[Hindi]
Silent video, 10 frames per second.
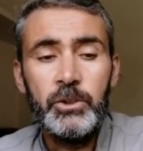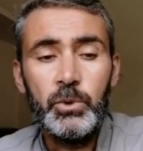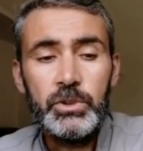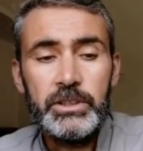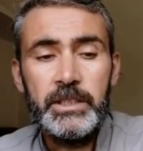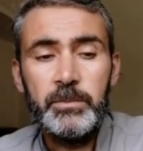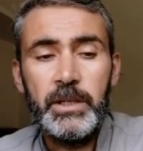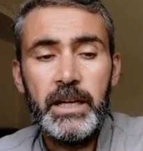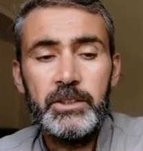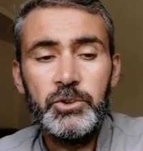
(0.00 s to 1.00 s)
उसके
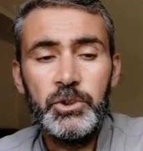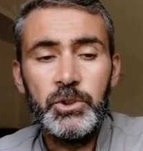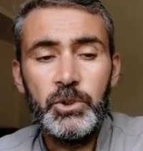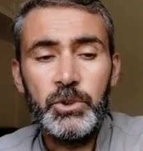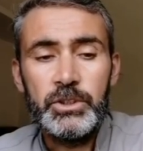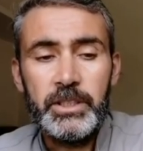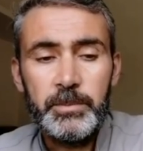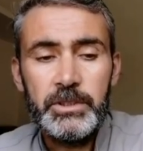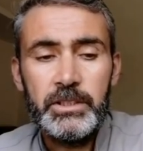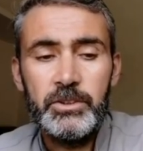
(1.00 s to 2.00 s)
बाद जो
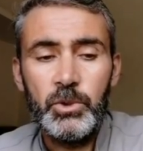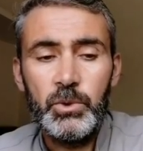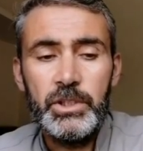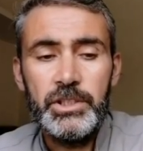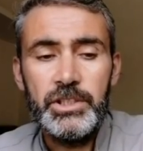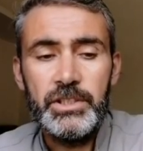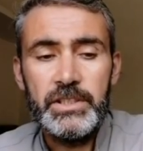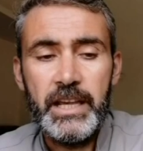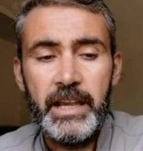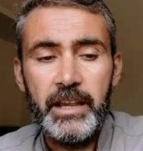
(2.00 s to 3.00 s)
सबसे ज़रूरी चीज़
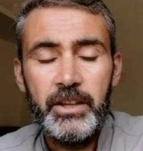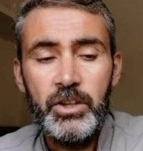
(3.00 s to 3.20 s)
है